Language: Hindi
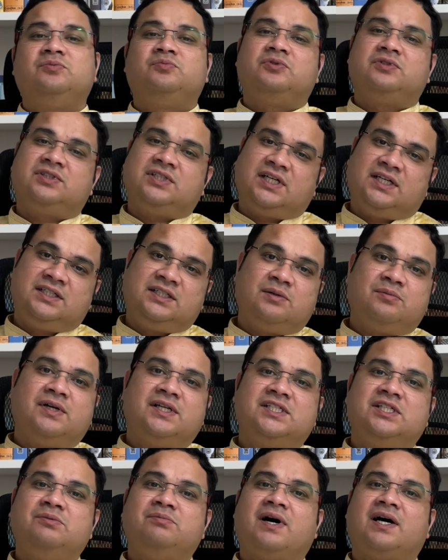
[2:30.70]
जी बोलते हैं जब
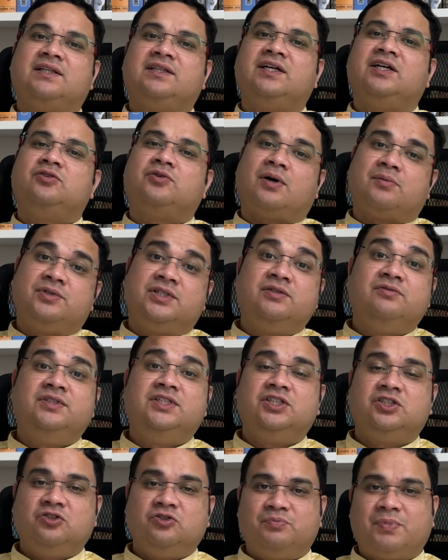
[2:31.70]
ऐसी बात है तो आप शिव
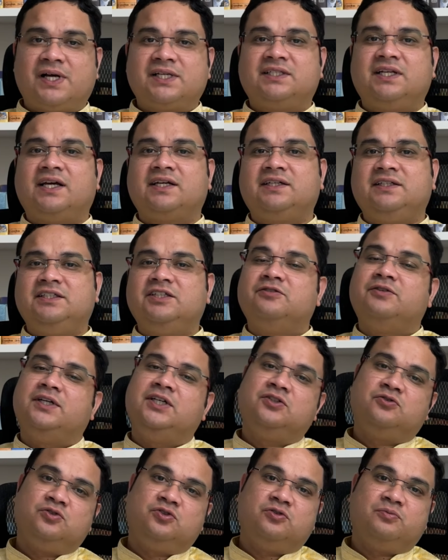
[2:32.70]
जी की उपासना कीजिए
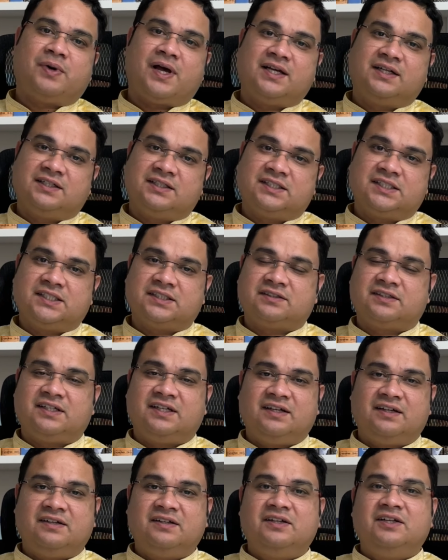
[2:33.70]
वही कुछ उपाय कर सकते
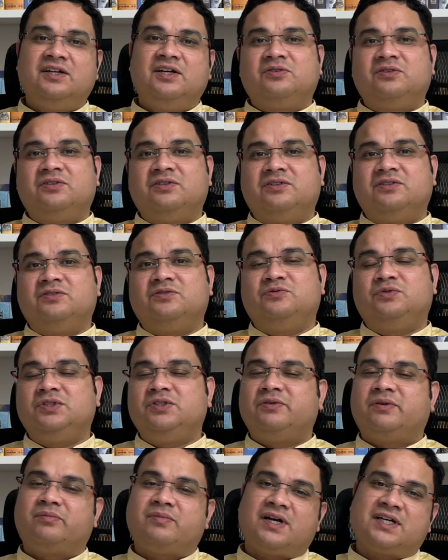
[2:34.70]
हैं तो
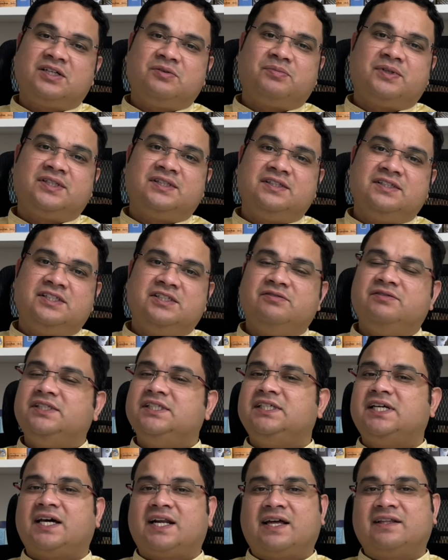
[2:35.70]
दुर्मा की पत्नी शिव
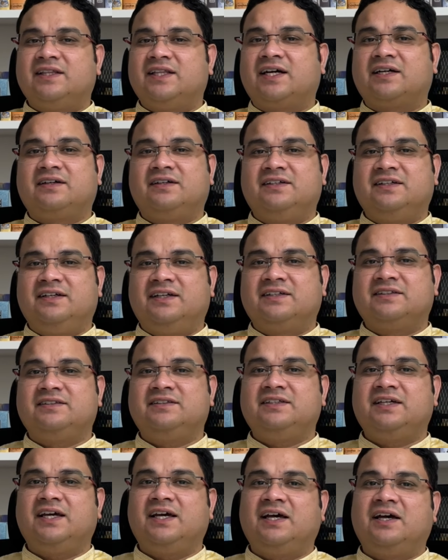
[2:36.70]
जी की आराधना करने
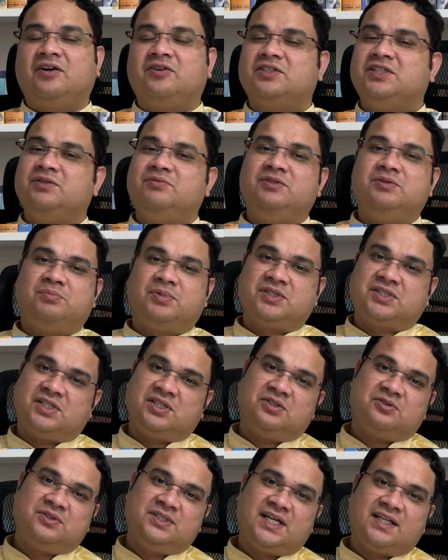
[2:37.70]
लगती है और शिव जी
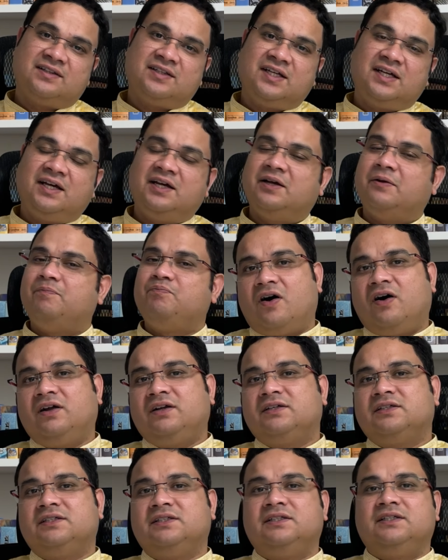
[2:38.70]
प्रसन्न हो जाते हैं
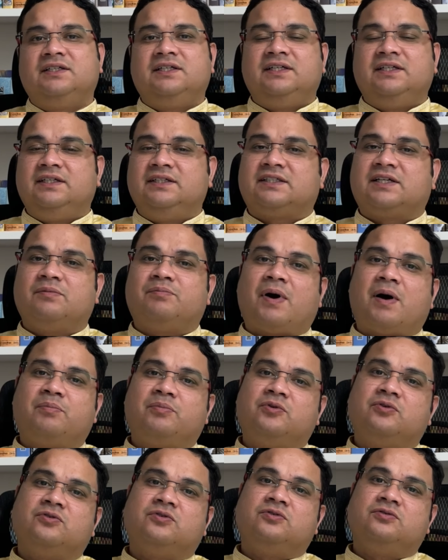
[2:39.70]
और इसके
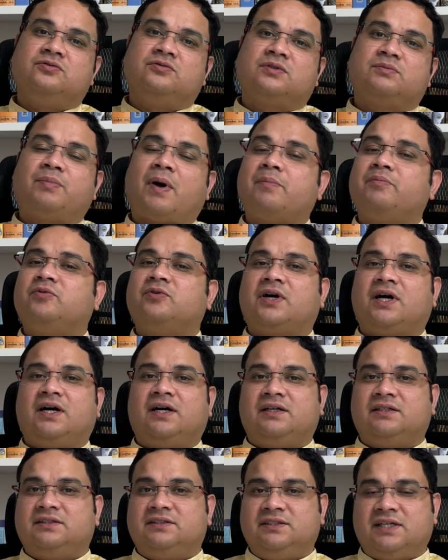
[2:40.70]
पापों को पापों
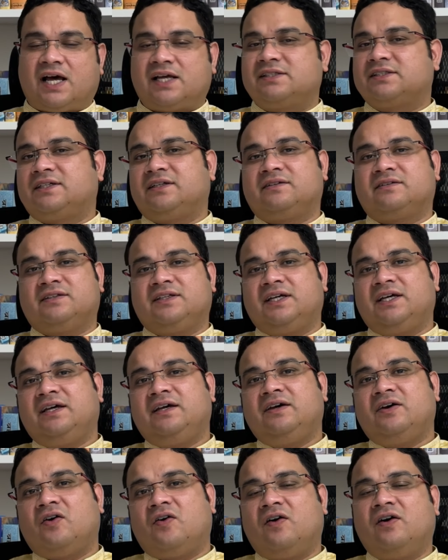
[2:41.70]
का नाश करते
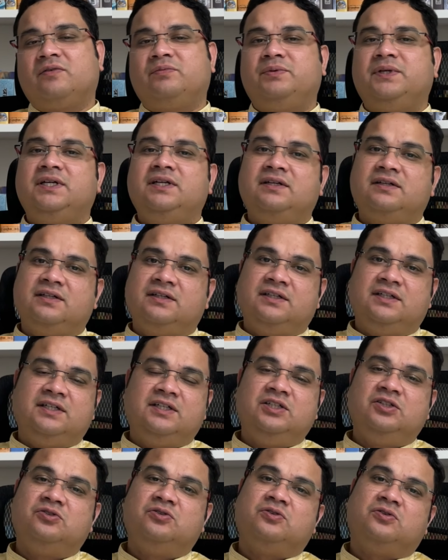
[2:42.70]
हैं और फिर
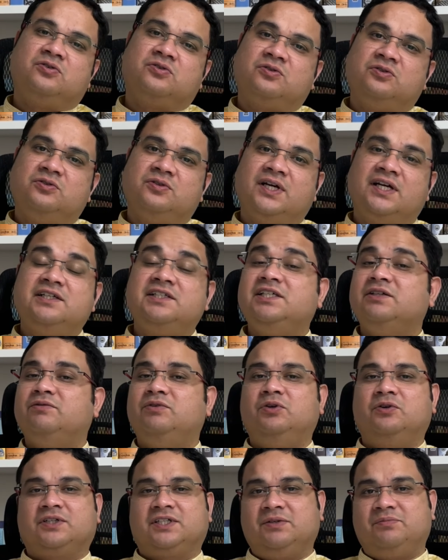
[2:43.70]
इन दोनों को जो है
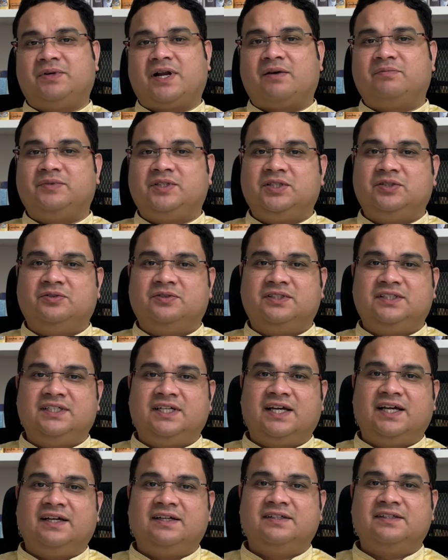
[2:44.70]
शिवलोक की प्राप्ति
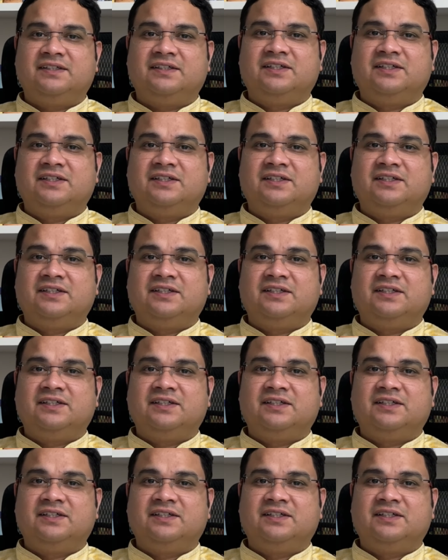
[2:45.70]
होती है